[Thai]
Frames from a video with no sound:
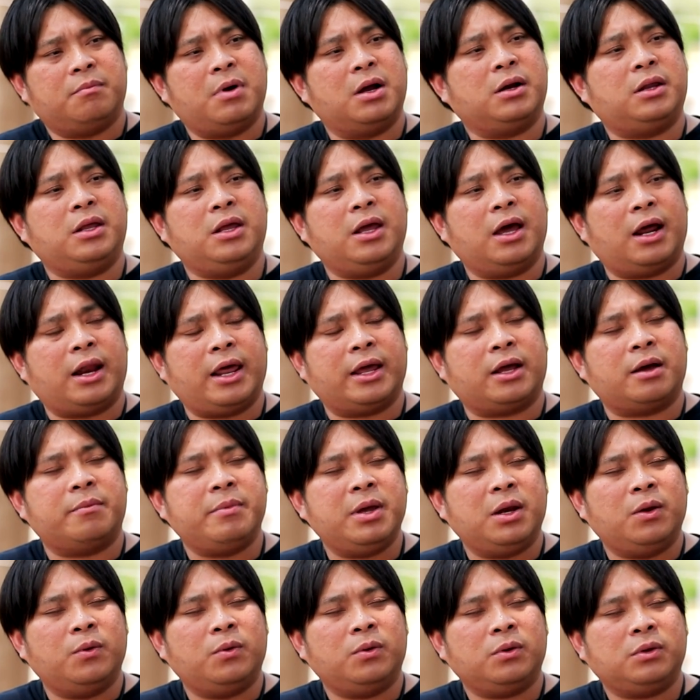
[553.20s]
บางทีอะไรก็
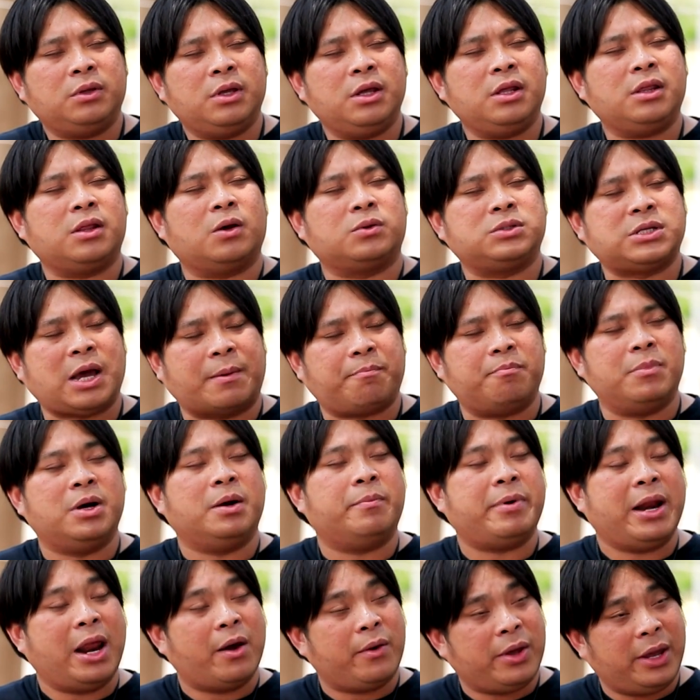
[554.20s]
ไม่รู้ที่เราจับ
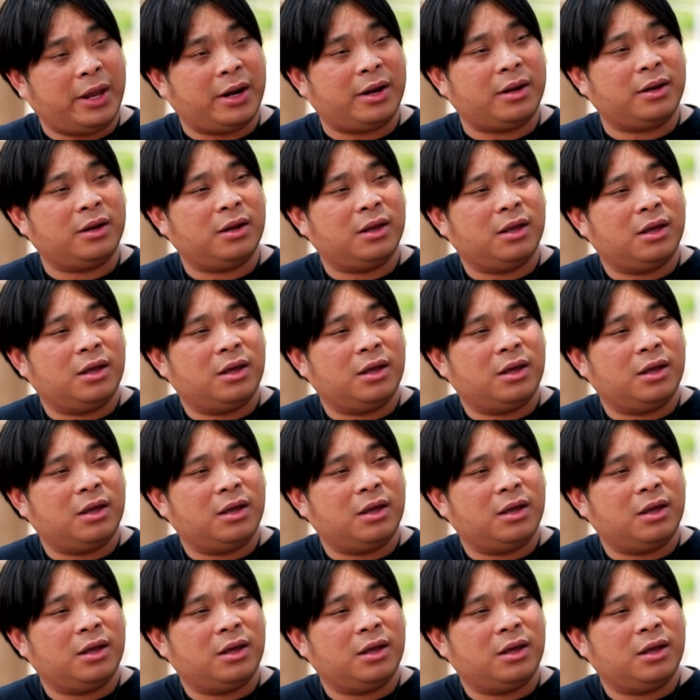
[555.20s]
มือไปแล้วเห็น